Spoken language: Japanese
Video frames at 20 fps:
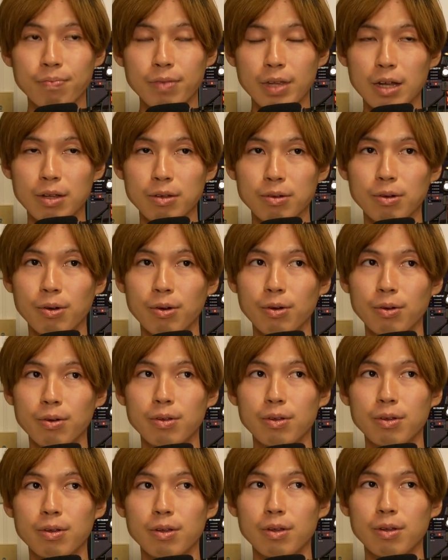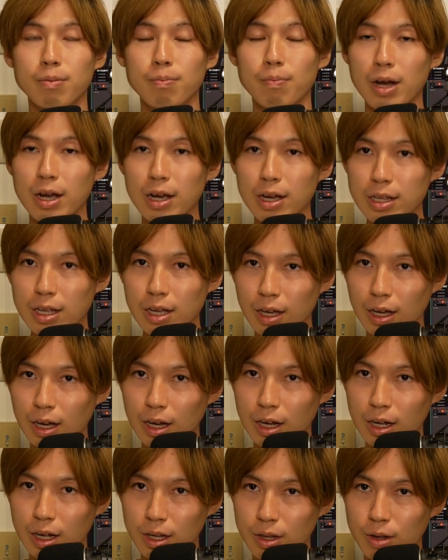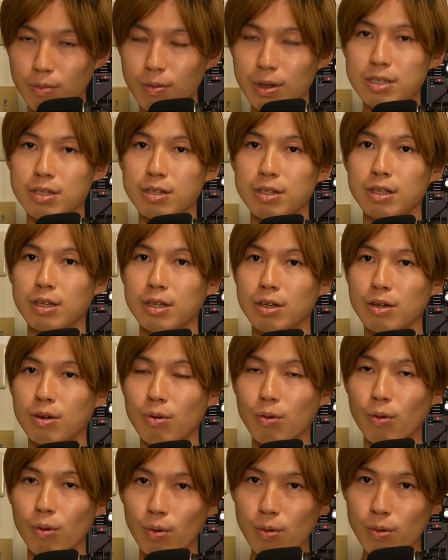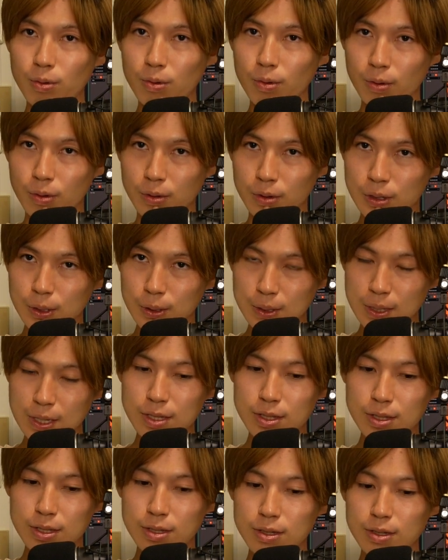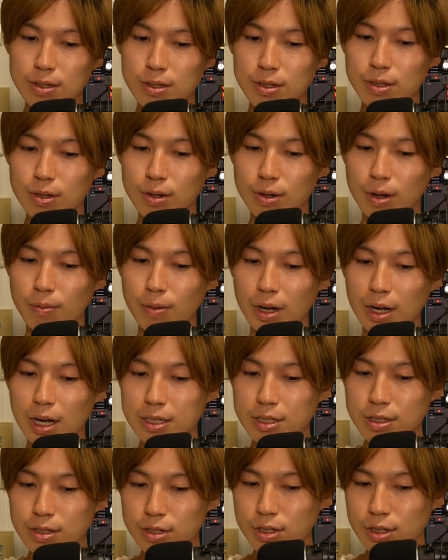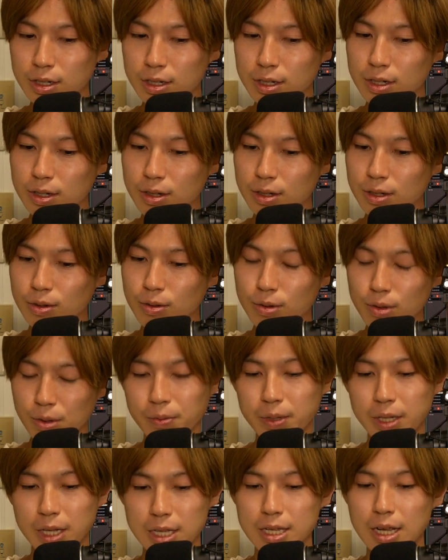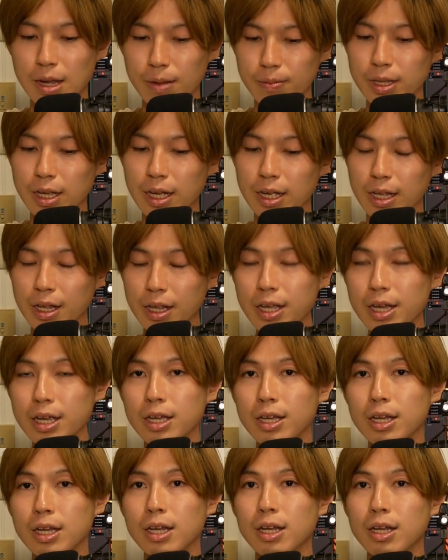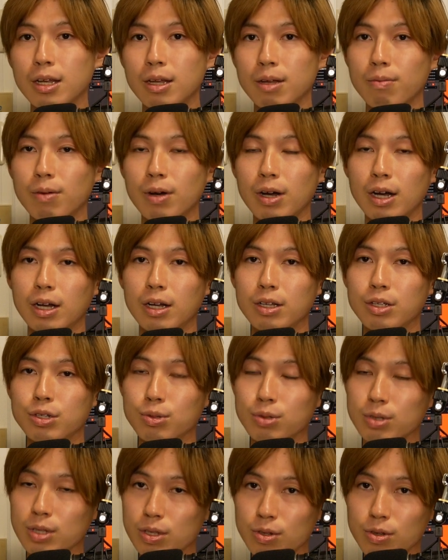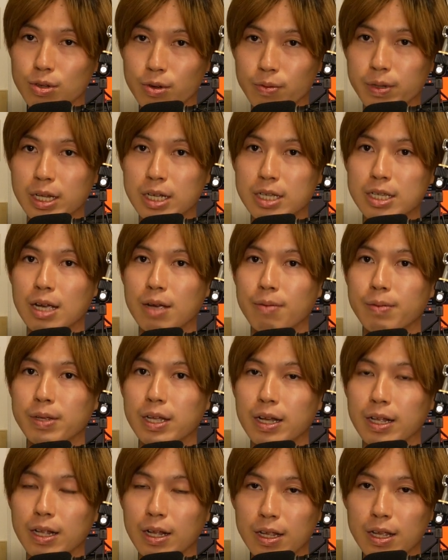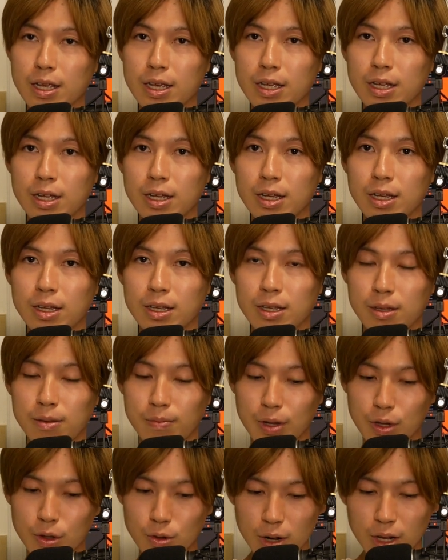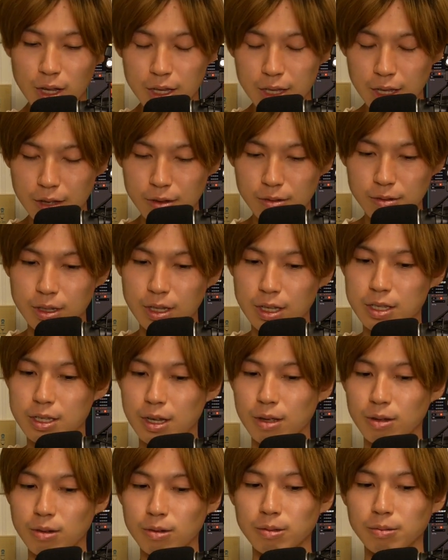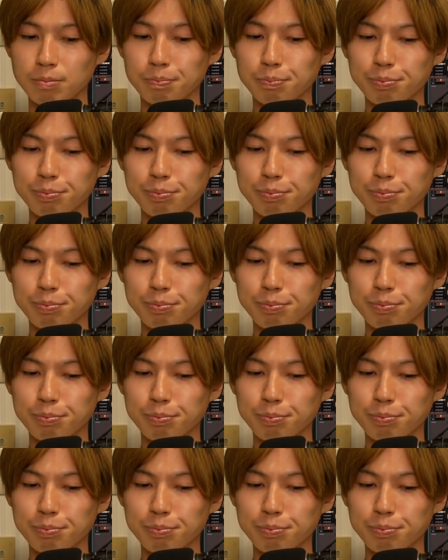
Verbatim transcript: あの漫画なんか読まずにこう本を小説というか、まあ、活字を読みなさいみたいなねまあ、小説を読みなさいみたいなね、まあ、言われているんですけど、